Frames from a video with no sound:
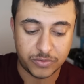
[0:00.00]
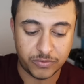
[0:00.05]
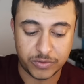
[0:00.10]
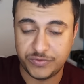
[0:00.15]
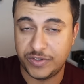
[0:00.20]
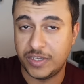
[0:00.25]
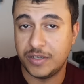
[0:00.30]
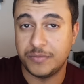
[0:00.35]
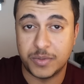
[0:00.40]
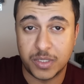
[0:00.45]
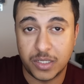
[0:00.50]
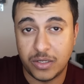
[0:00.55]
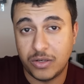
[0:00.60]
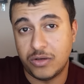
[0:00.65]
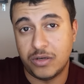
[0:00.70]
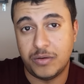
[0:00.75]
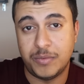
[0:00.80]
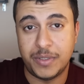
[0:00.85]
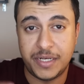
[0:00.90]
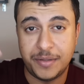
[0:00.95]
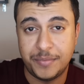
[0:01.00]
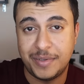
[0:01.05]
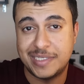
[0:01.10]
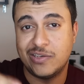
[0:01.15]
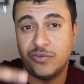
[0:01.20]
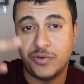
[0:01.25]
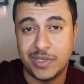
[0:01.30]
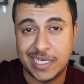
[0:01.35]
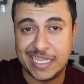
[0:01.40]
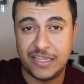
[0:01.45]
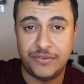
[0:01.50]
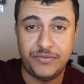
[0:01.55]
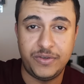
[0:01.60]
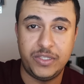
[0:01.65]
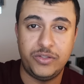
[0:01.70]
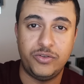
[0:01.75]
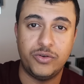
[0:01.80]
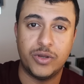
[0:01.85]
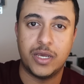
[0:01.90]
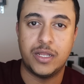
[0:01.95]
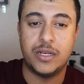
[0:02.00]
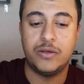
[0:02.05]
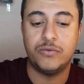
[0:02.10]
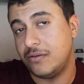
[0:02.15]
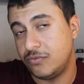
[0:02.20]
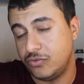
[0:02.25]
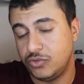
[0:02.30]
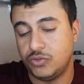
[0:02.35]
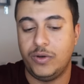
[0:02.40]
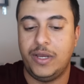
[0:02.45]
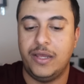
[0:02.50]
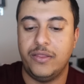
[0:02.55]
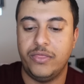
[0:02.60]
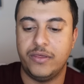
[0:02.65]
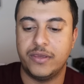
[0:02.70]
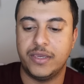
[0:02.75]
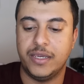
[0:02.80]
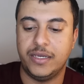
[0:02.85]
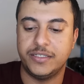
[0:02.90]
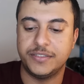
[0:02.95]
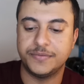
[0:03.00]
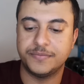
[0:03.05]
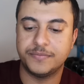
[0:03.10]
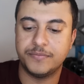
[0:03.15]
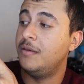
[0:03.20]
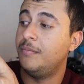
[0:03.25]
تفوز فيهم كلهم لان بسوي كذا فيديو انا وانت وحظك يعني